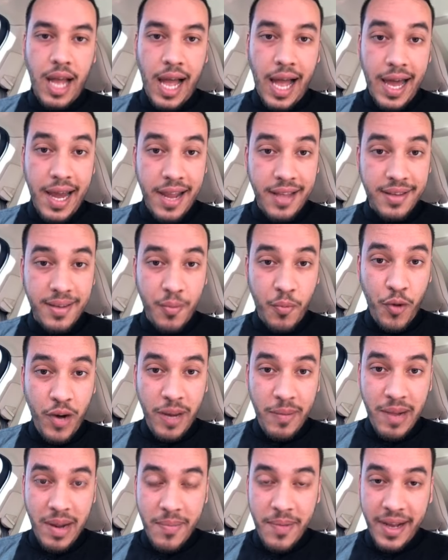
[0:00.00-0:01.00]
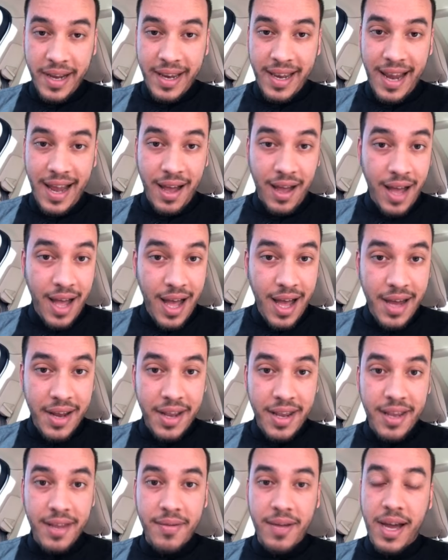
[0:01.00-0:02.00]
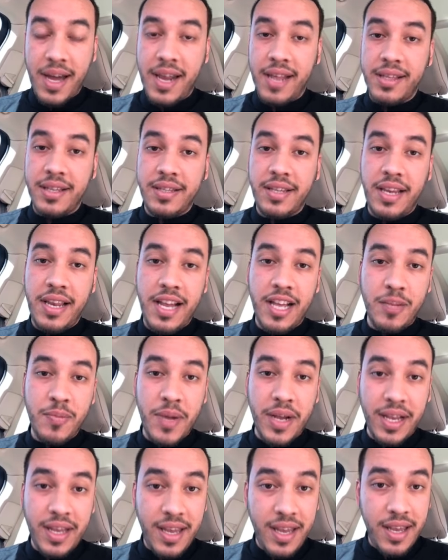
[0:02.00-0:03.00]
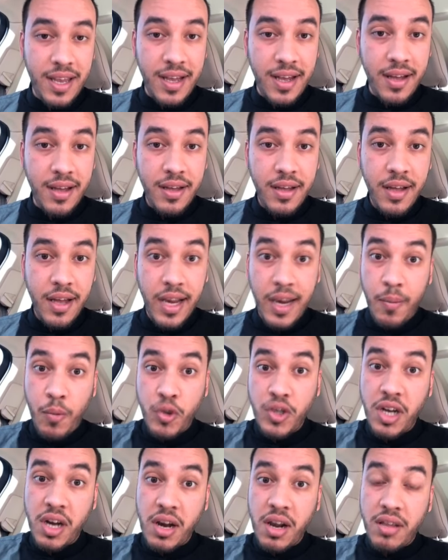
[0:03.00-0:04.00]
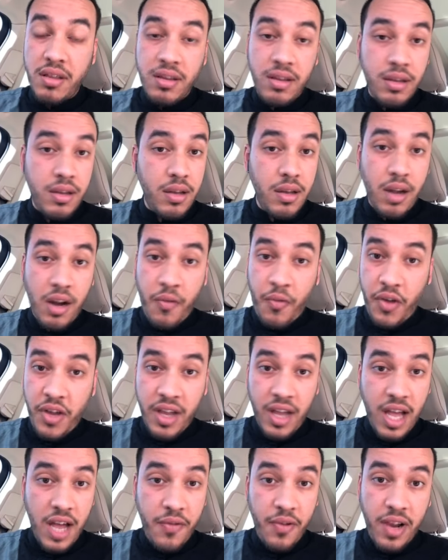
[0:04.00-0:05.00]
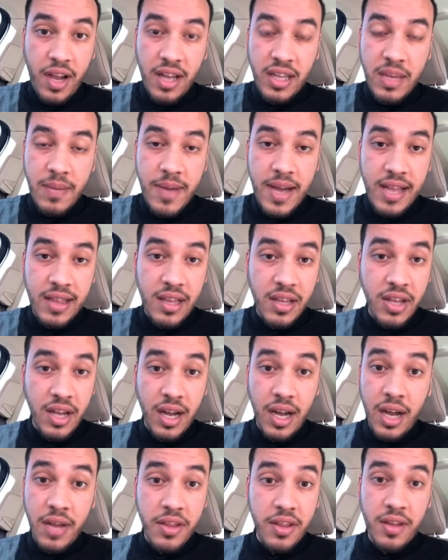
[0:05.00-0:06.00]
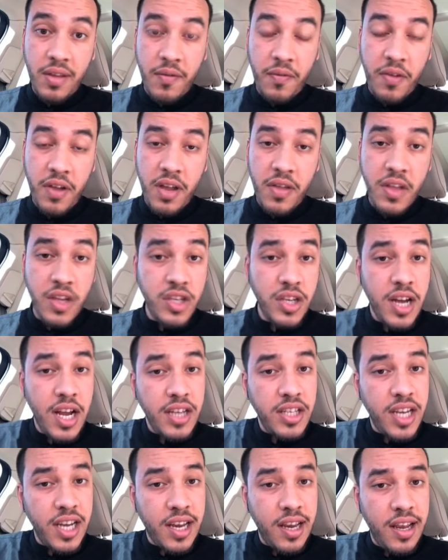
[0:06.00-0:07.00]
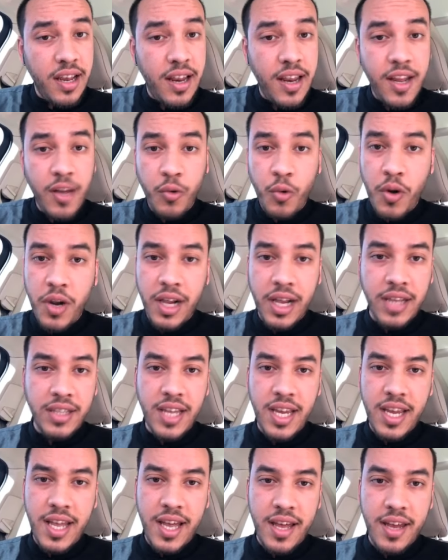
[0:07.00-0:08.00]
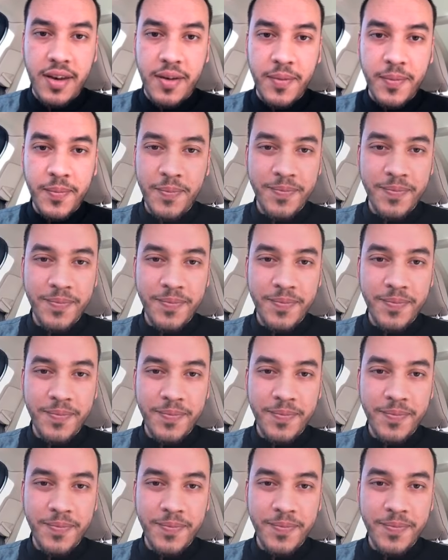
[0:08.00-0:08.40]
على تمويل من البنك العقاري على تسهيلات بنكية لمجرد رفع إيقاف الخدمات لدى قاضي التنفيذ إجراء شكلي لن يضرك شيئا